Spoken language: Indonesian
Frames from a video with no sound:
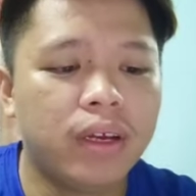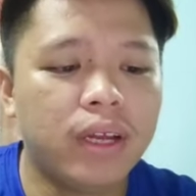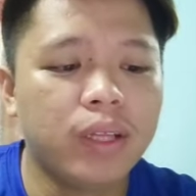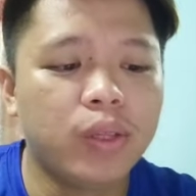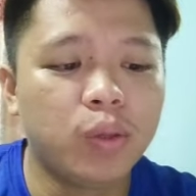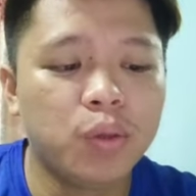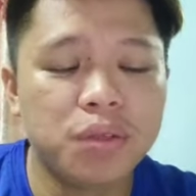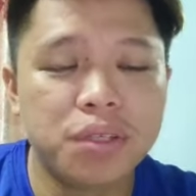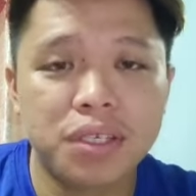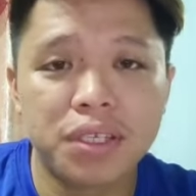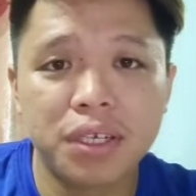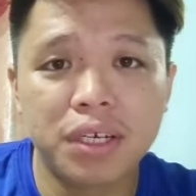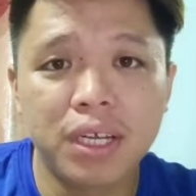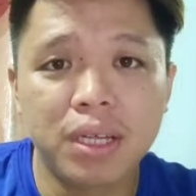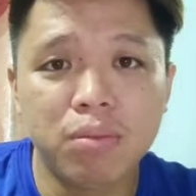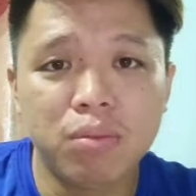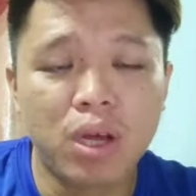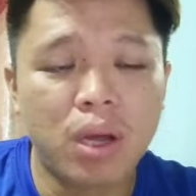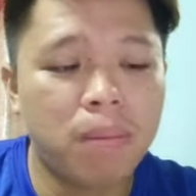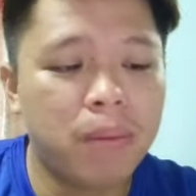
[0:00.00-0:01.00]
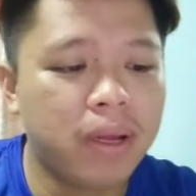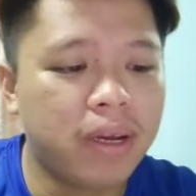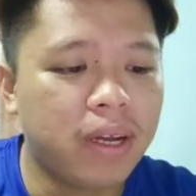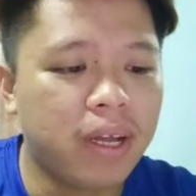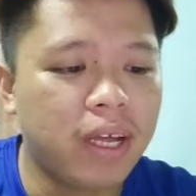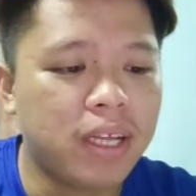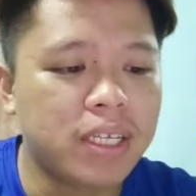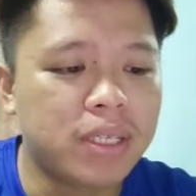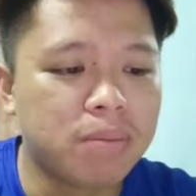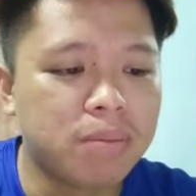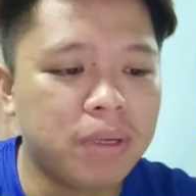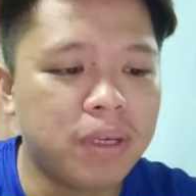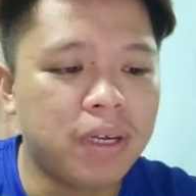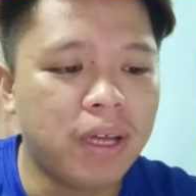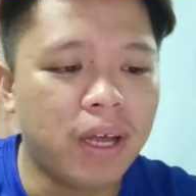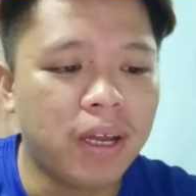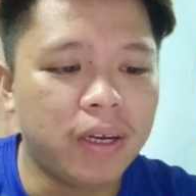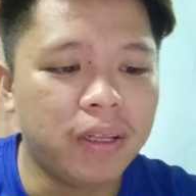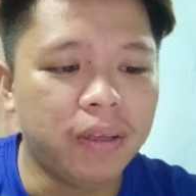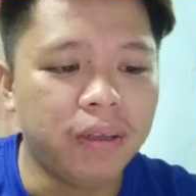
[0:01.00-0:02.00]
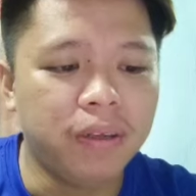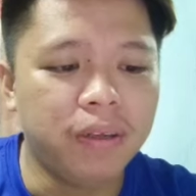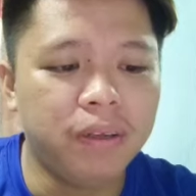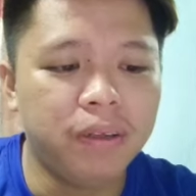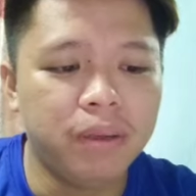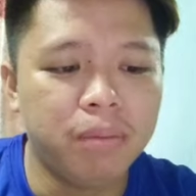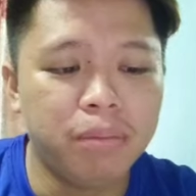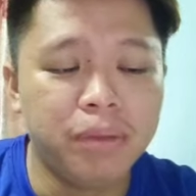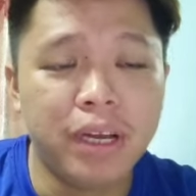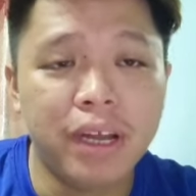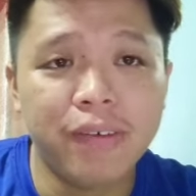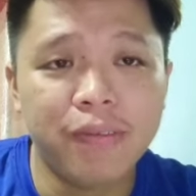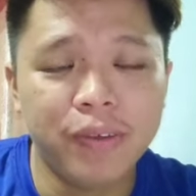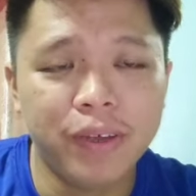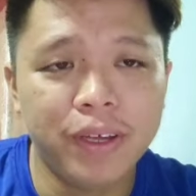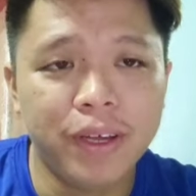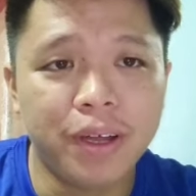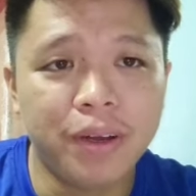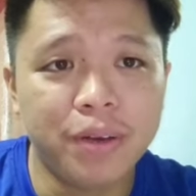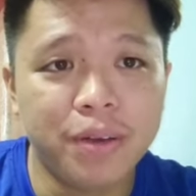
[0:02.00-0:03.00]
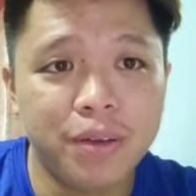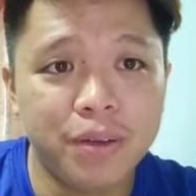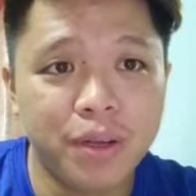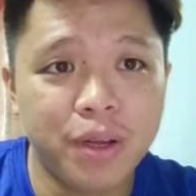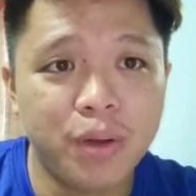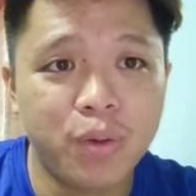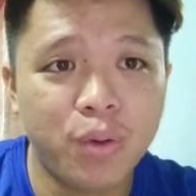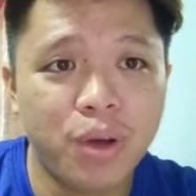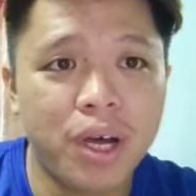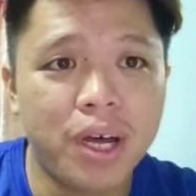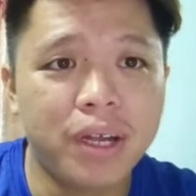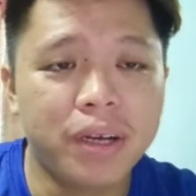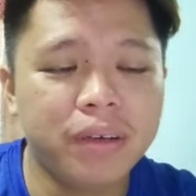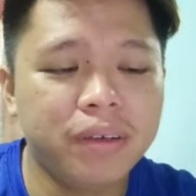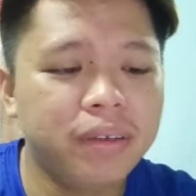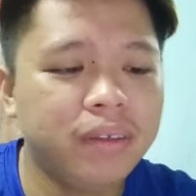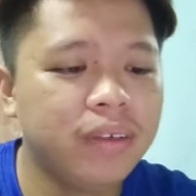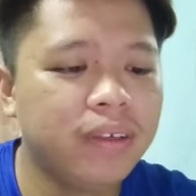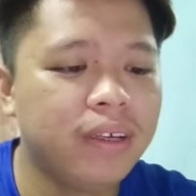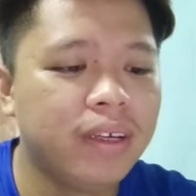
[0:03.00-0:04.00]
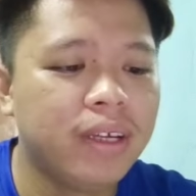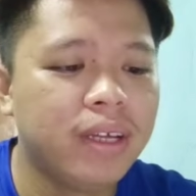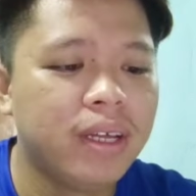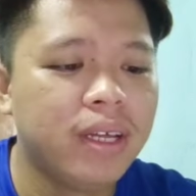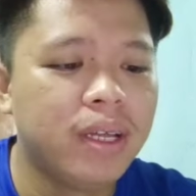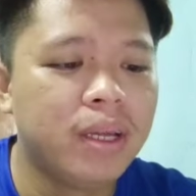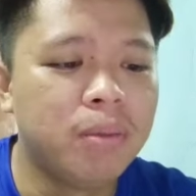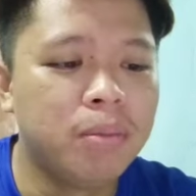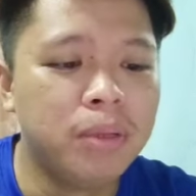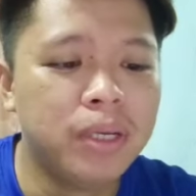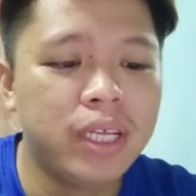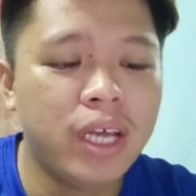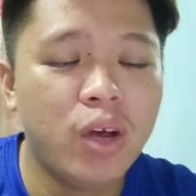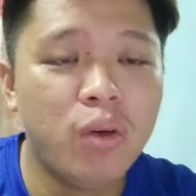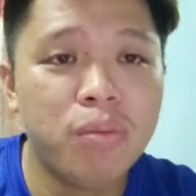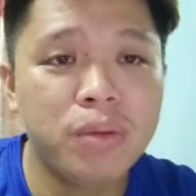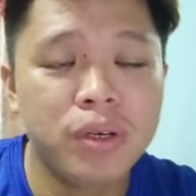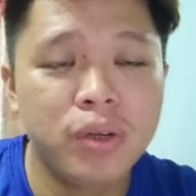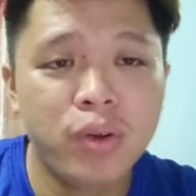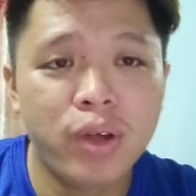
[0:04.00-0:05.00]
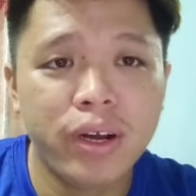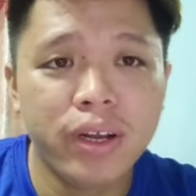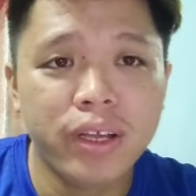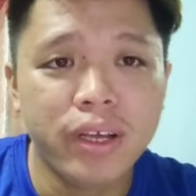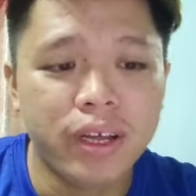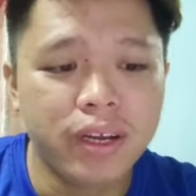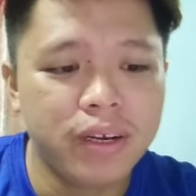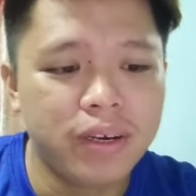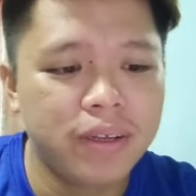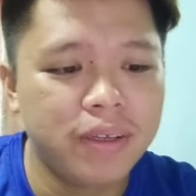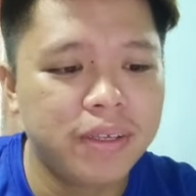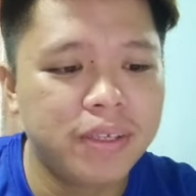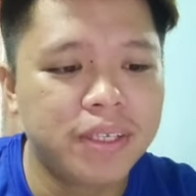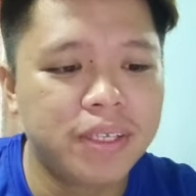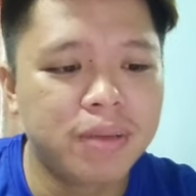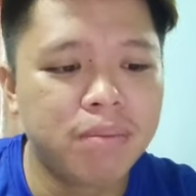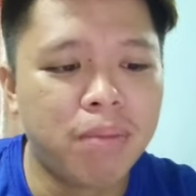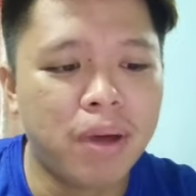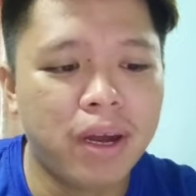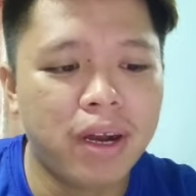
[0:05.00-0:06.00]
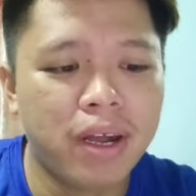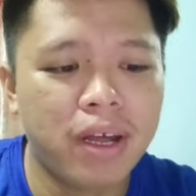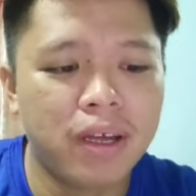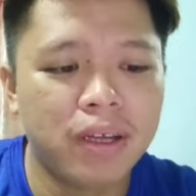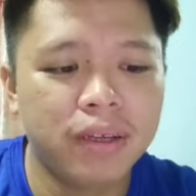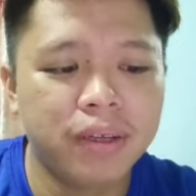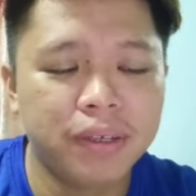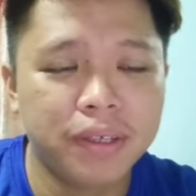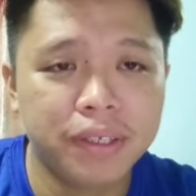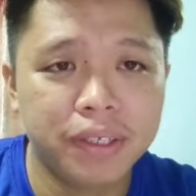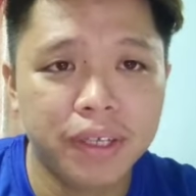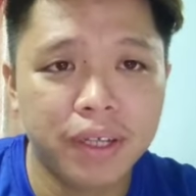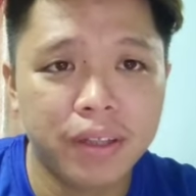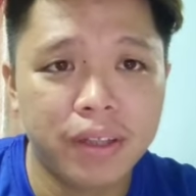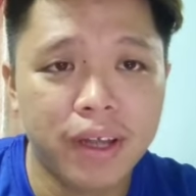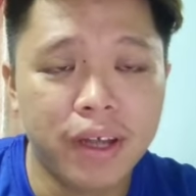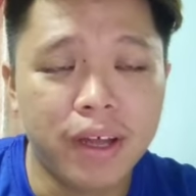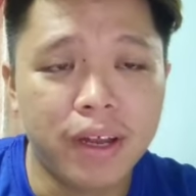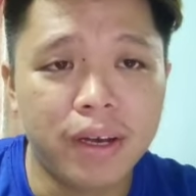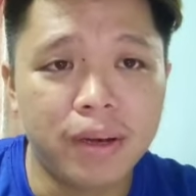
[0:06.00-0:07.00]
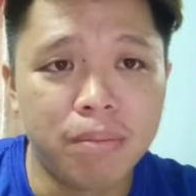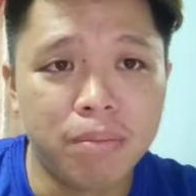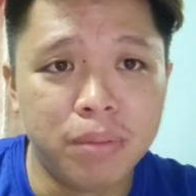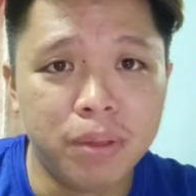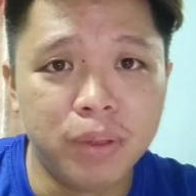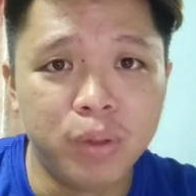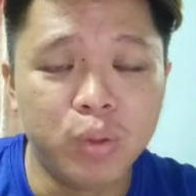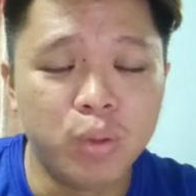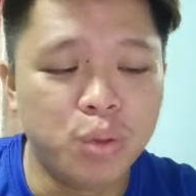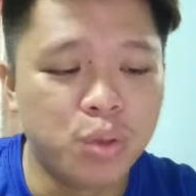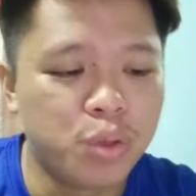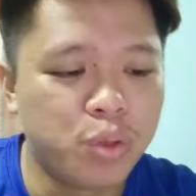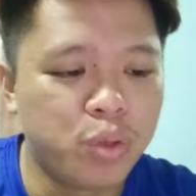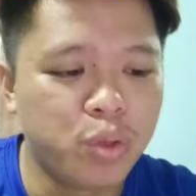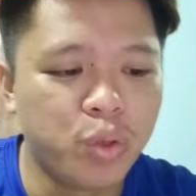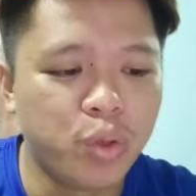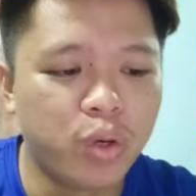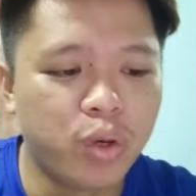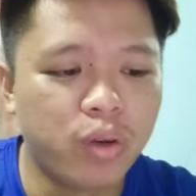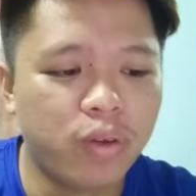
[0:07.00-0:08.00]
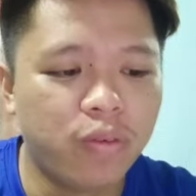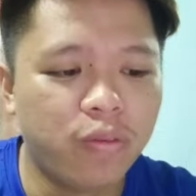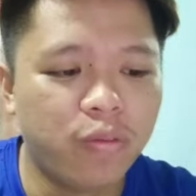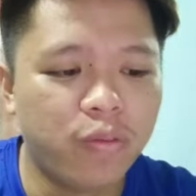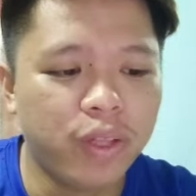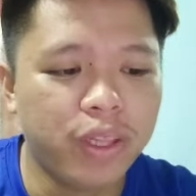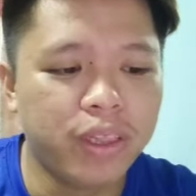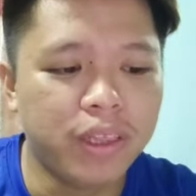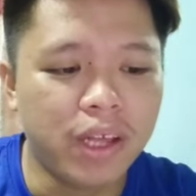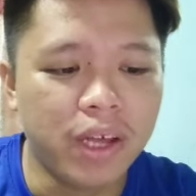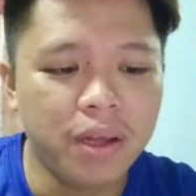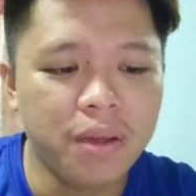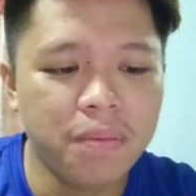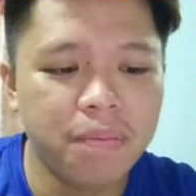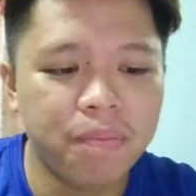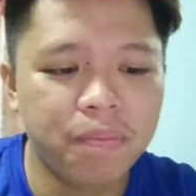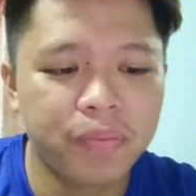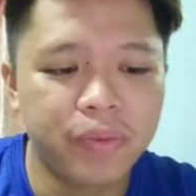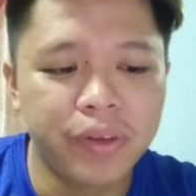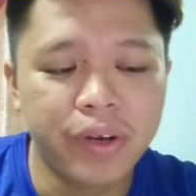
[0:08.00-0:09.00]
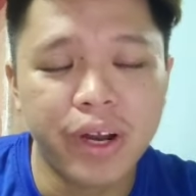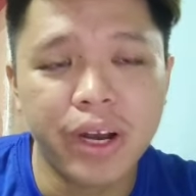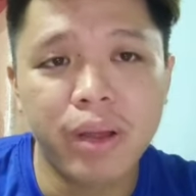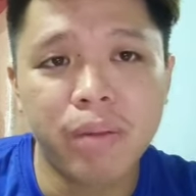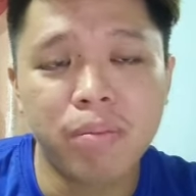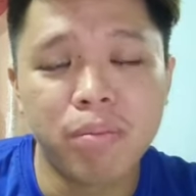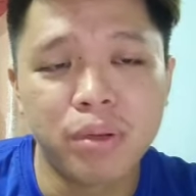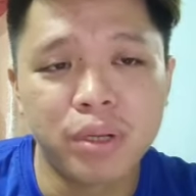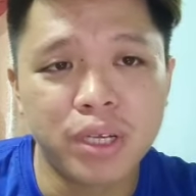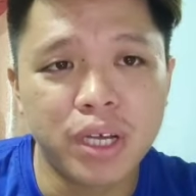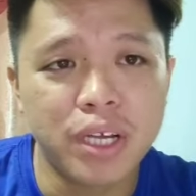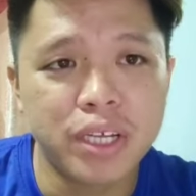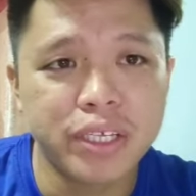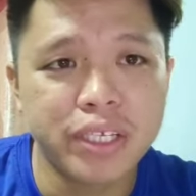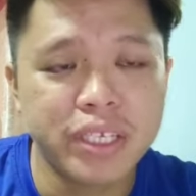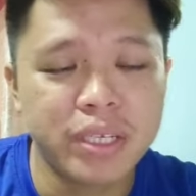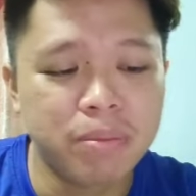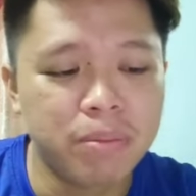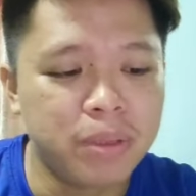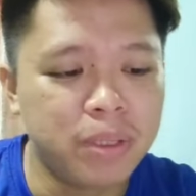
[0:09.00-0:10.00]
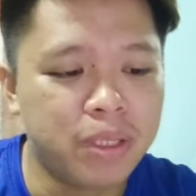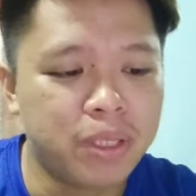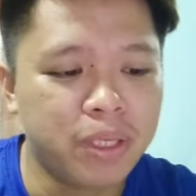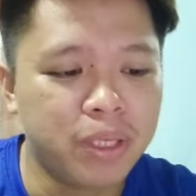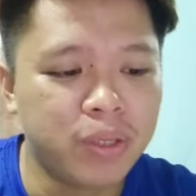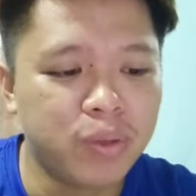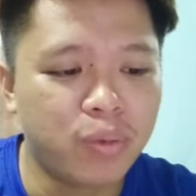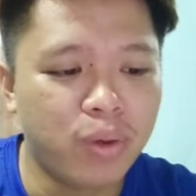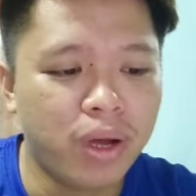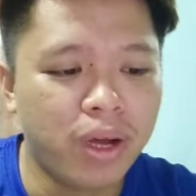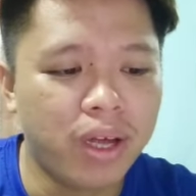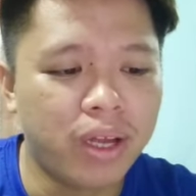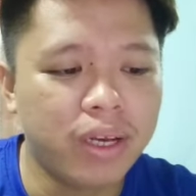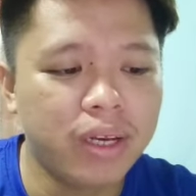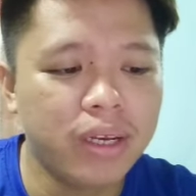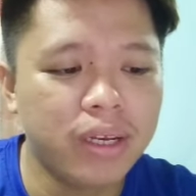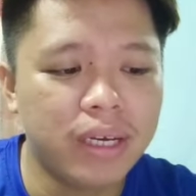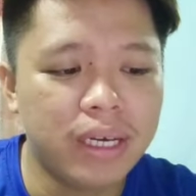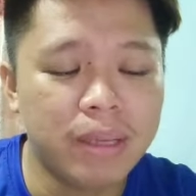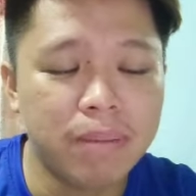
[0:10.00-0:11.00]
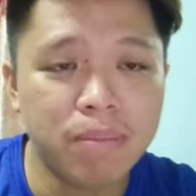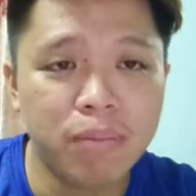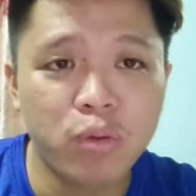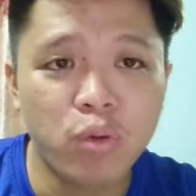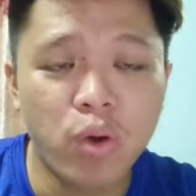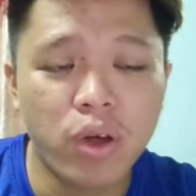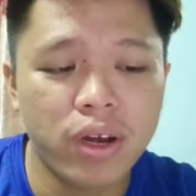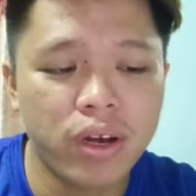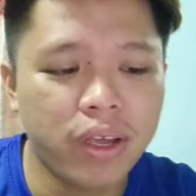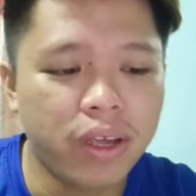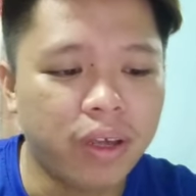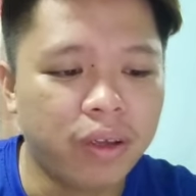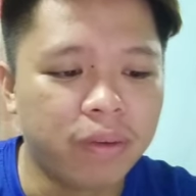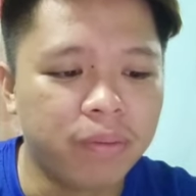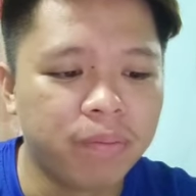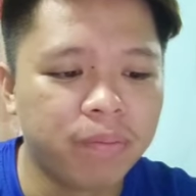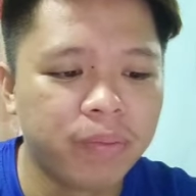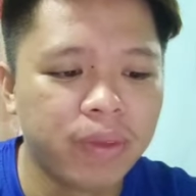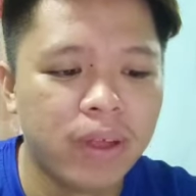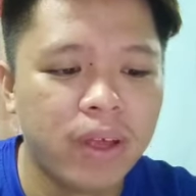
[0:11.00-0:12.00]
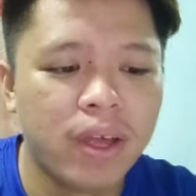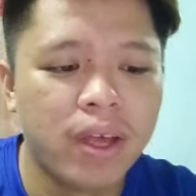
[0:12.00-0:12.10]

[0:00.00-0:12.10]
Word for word: Datuk Seri Muhammad Azmin Ali menafikan dakwaan beliau mengeluarkan sebarang kenyataan berunsur fitnah terhadap bekas Menteri Keuangan Lim Guan Eng